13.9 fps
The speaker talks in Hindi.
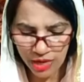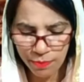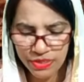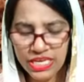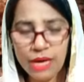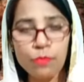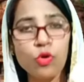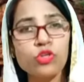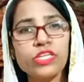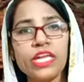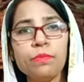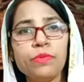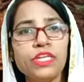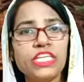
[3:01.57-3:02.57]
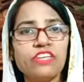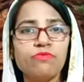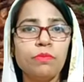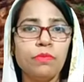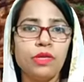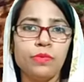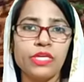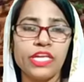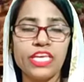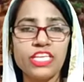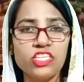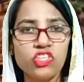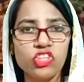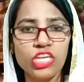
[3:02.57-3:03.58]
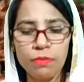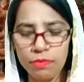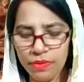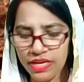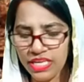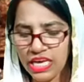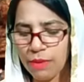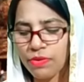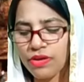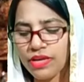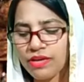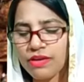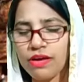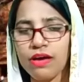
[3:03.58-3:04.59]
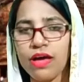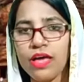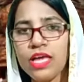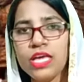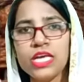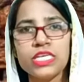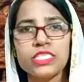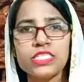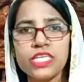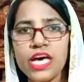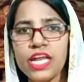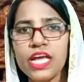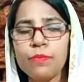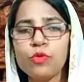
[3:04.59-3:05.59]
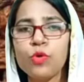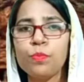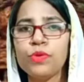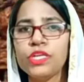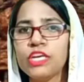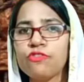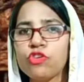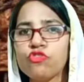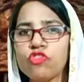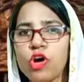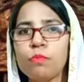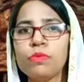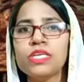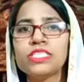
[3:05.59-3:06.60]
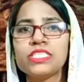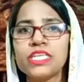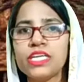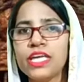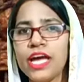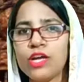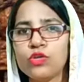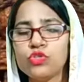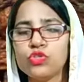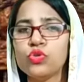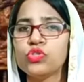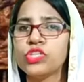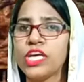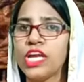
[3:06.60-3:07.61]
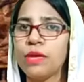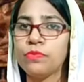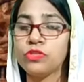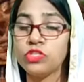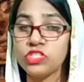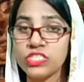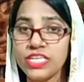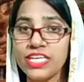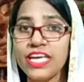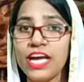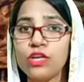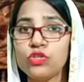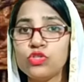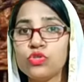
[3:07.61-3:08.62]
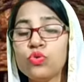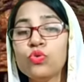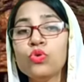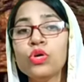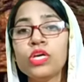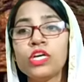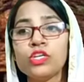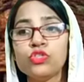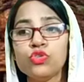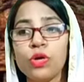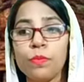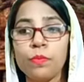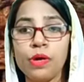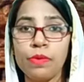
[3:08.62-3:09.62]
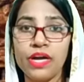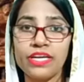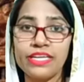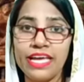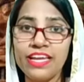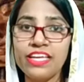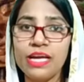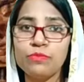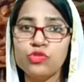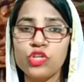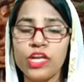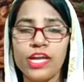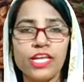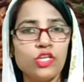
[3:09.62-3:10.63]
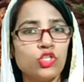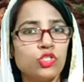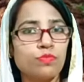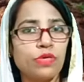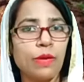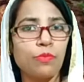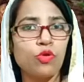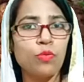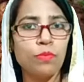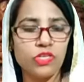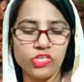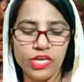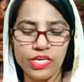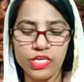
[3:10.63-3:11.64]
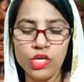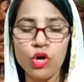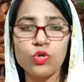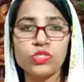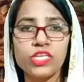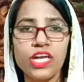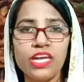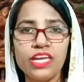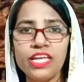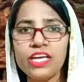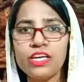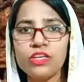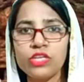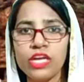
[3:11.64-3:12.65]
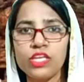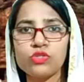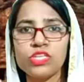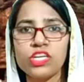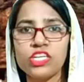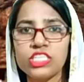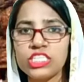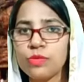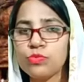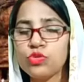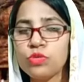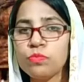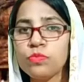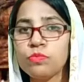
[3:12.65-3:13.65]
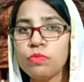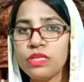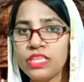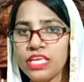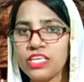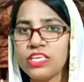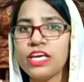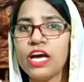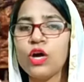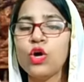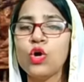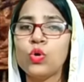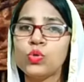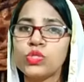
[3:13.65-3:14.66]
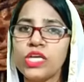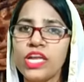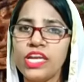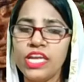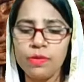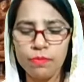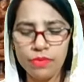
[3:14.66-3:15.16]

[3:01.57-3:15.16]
पर ये आपको सारी पीडीएफ में मिल भी जाएंगे जितना भी मैंने यहाँ पर लिख रखा है सारा आपको पीडीएफ के फॉर्म में स्टडी एडिशिनो चैनल स्टडी एडिशिनो जो हमारा टेलीग्राम चैनल है उस पर आपको मिल जाएगी और उसका लिंक यानी कि उसका डिस्क्रिप्शन में देखिएगा उसका लिंक भी